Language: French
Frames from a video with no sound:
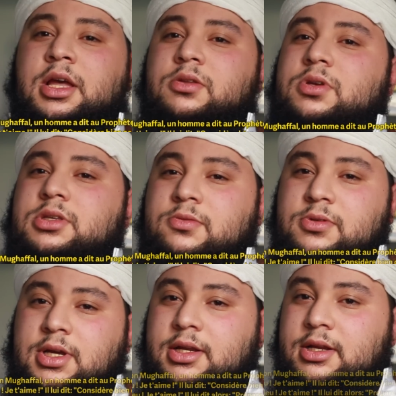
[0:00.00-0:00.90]
Donc ici,
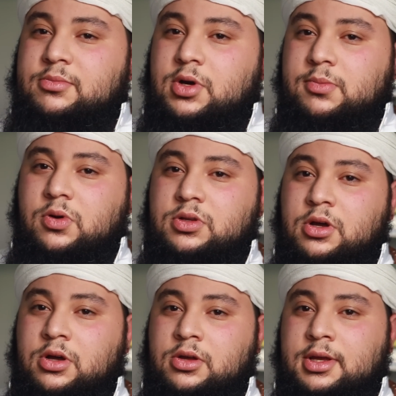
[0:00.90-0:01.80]
on a un élément
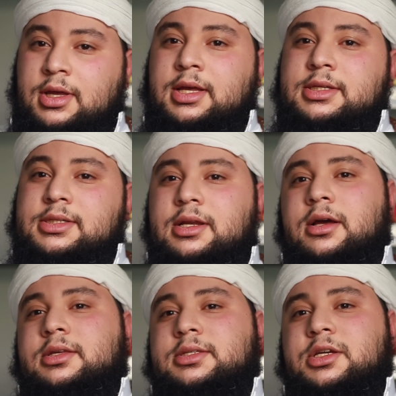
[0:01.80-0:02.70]
important, c'est
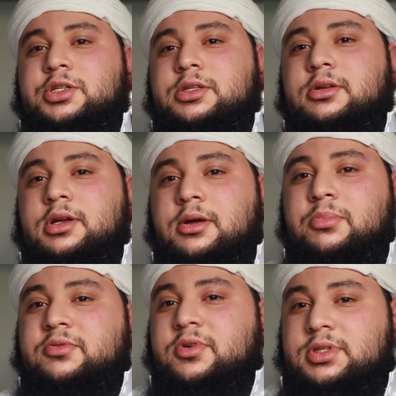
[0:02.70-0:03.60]
là, il s'agit de la
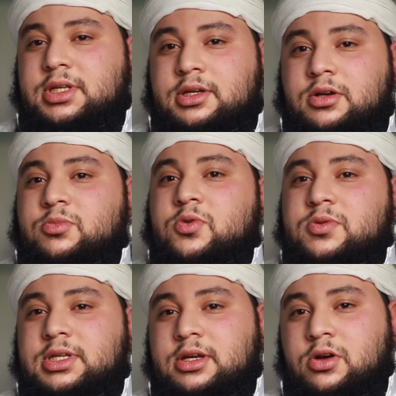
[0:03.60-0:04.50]
pauvreté comme
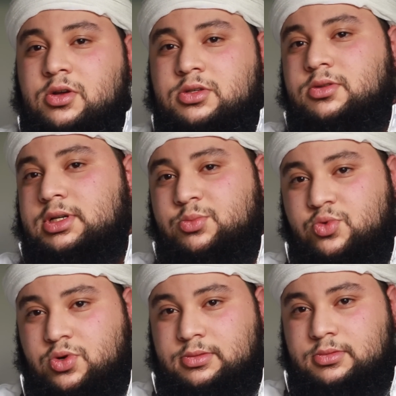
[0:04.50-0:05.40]
conséquence de
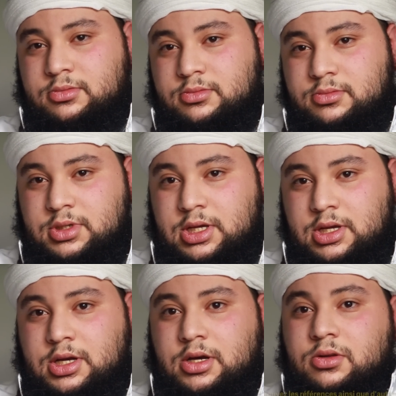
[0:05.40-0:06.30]
l'amour.
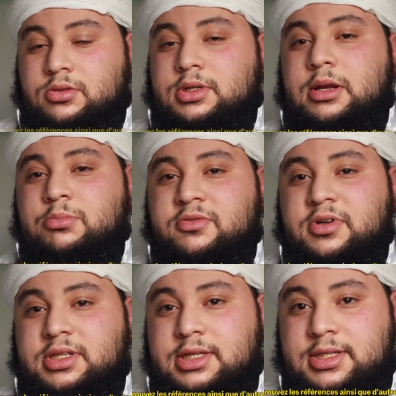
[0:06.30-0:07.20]
Alors de quelle
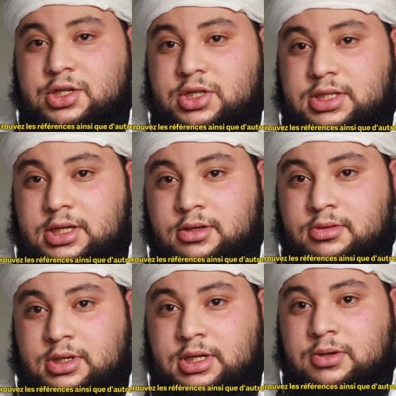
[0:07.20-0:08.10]
pauvreté s'agit-il
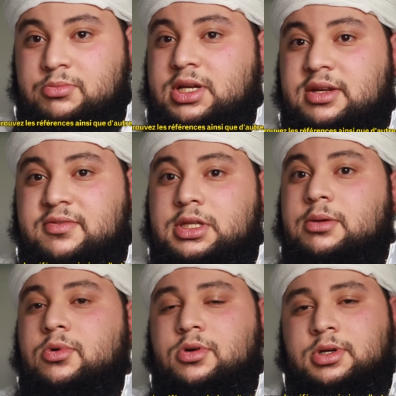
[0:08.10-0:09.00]
Bien
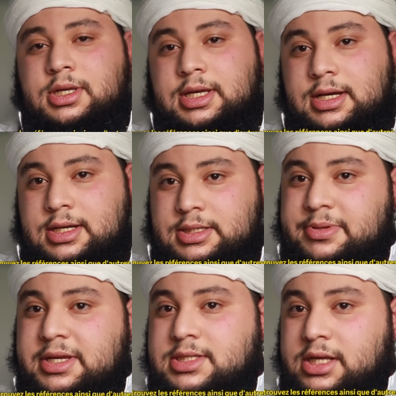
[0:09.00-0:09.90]
évidemment, il y a un
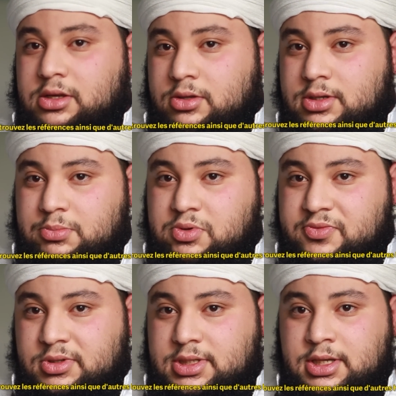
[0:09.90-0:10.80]
aspect extérieur de la
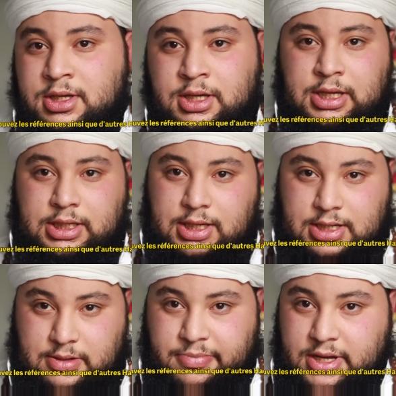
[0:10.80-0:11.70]
pauvreté qui
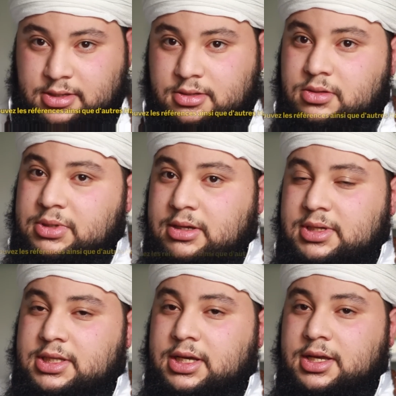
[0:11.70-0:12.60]
est la perte de biens
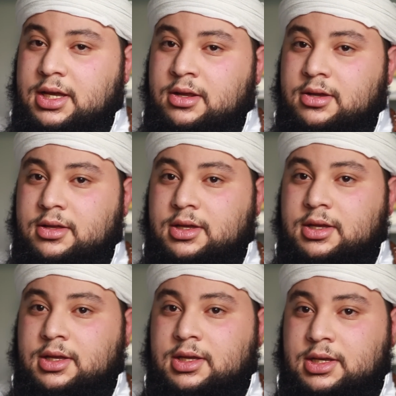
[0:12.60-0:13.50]
matériels,
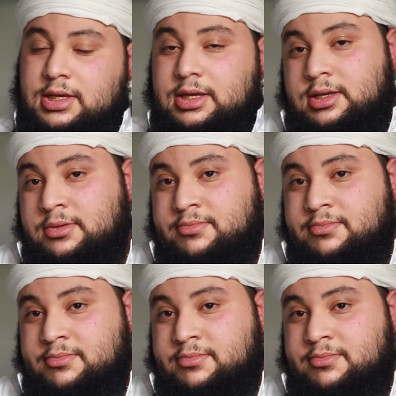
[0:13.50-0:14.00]
qui